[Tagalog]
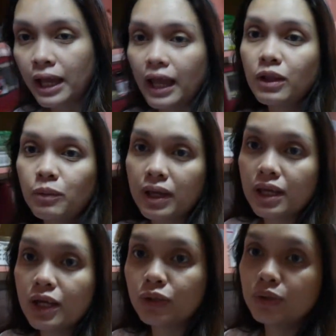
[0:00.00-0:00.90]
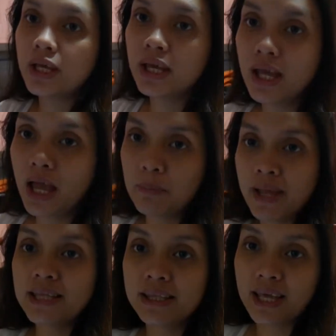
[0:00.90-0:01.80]
Anyway, today I
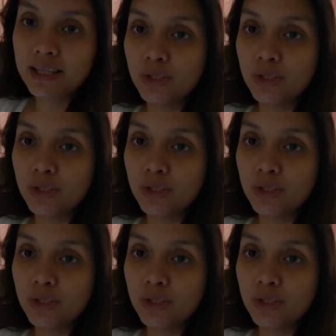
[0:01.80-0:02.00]
might get